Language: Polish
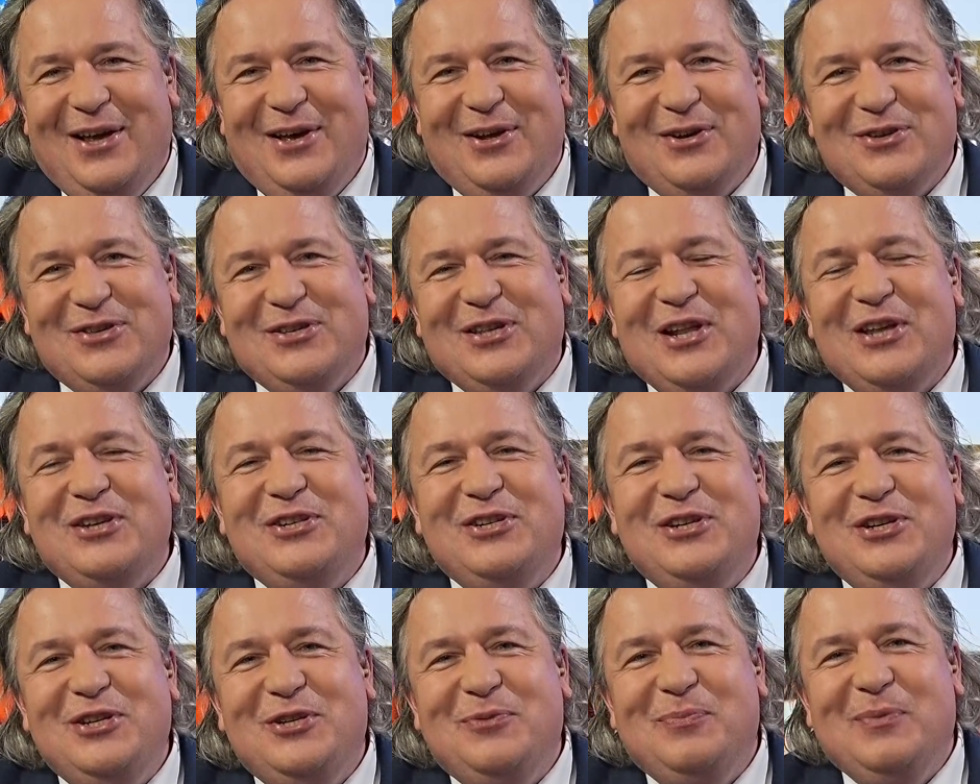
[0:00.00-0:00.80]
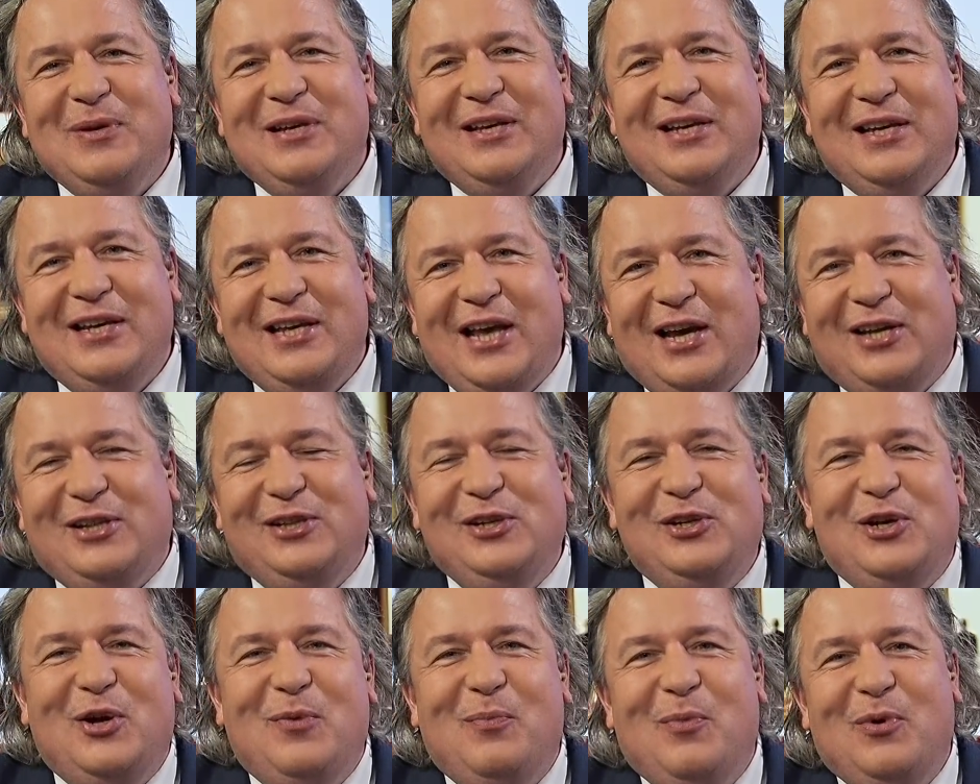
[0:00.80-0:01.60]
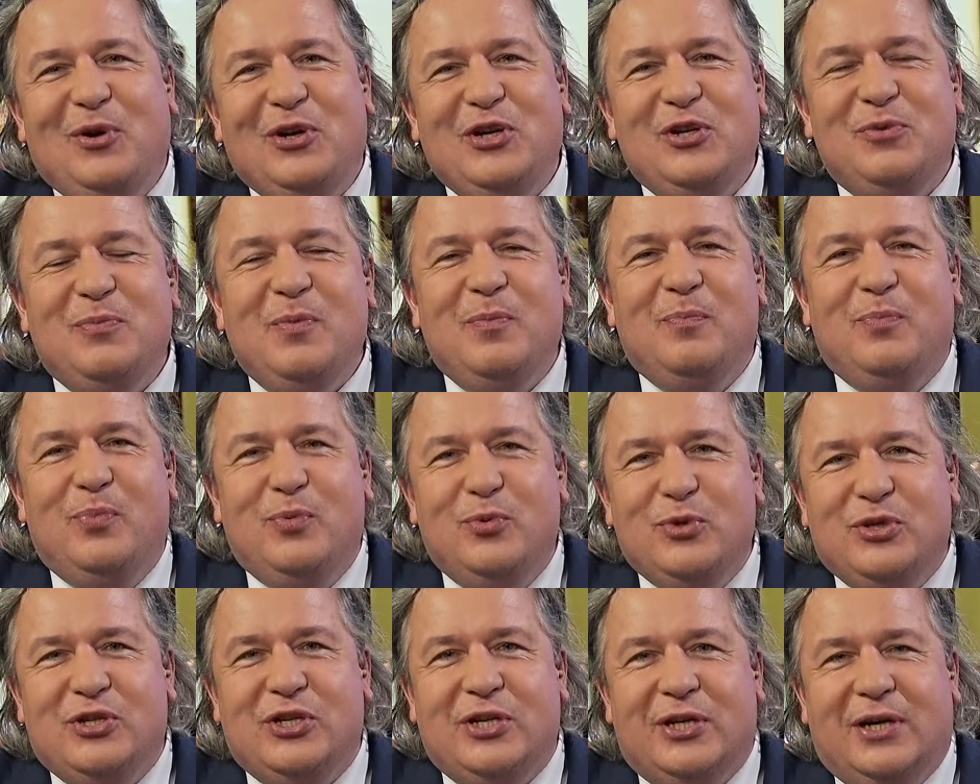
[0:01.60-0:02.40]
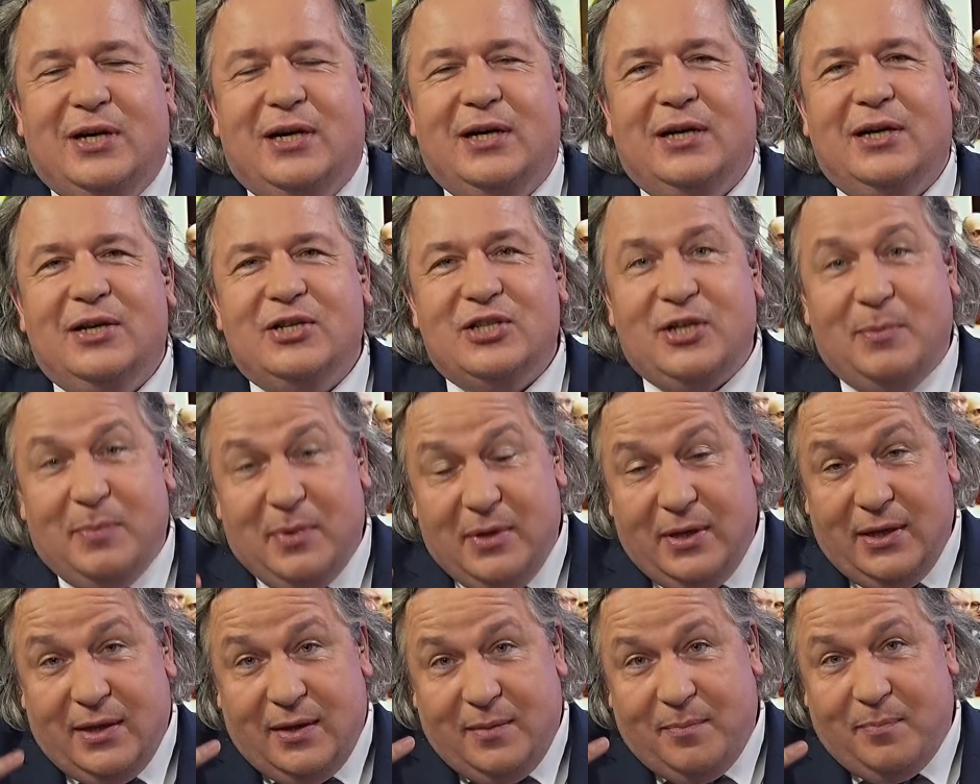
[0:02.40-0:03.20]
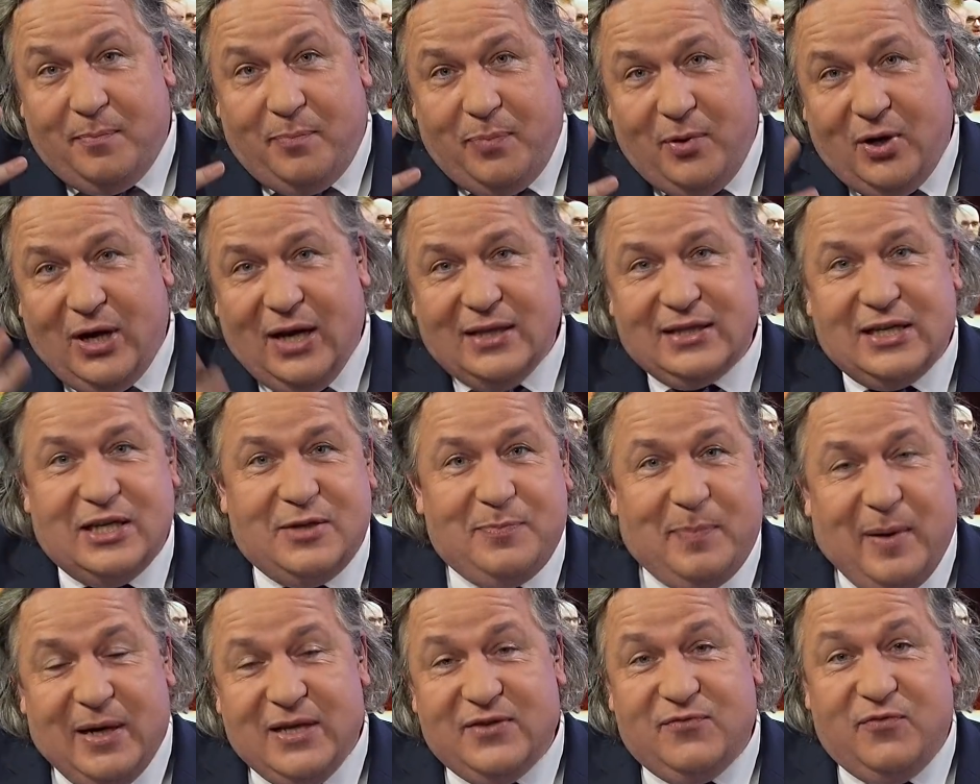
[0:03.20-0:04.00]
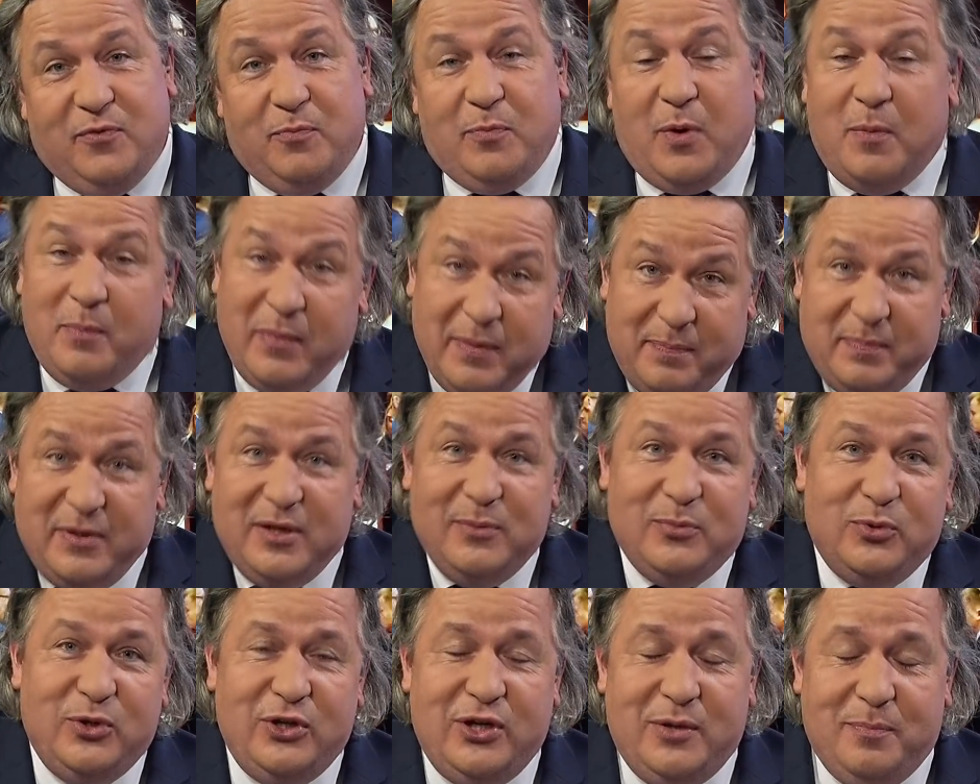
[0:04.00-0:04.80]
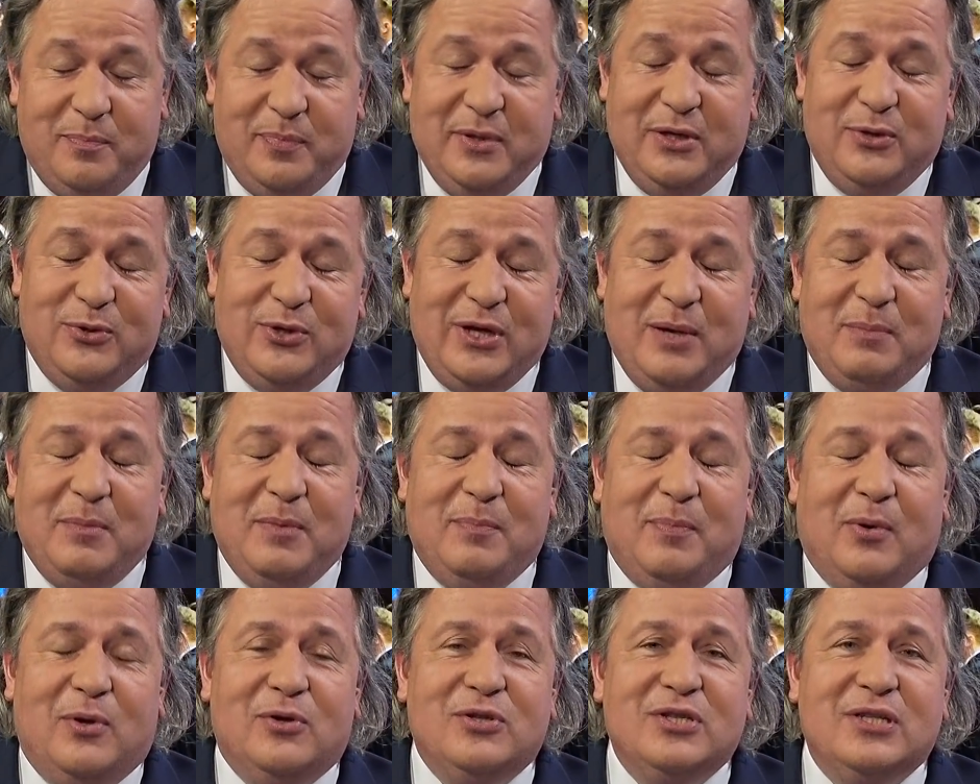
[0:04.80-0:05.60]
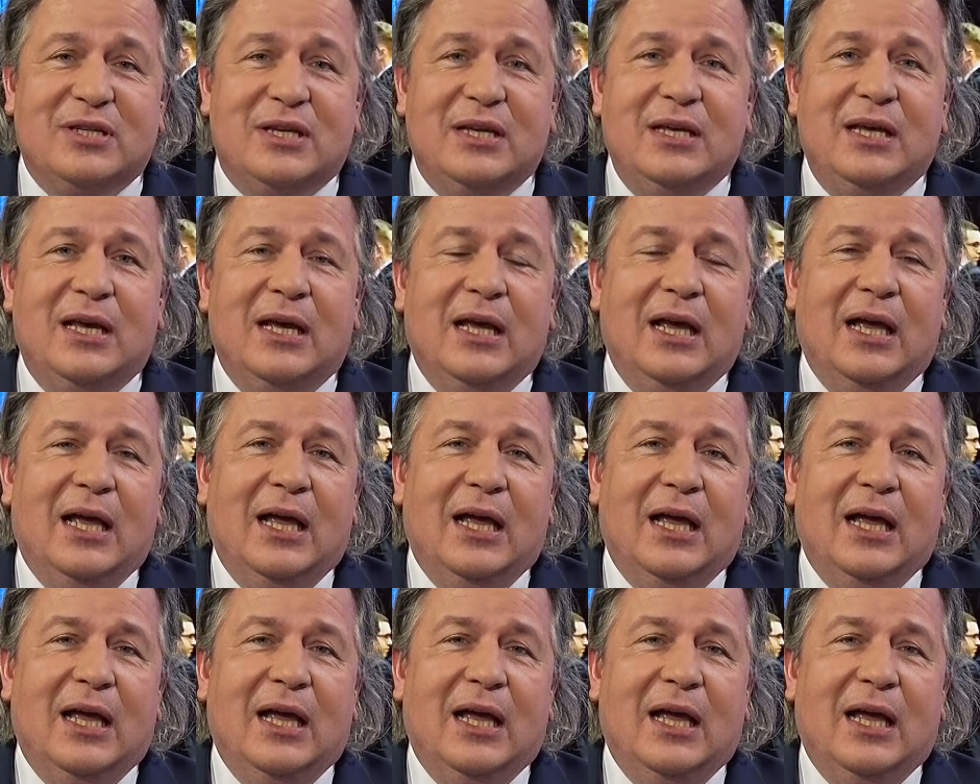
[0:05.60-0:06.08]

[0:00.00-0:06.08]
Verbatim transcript: rozkręciliśmy jak tylko mogliśmy budzik, żeby pokazać Państwu, bo my pilnujemy Polski,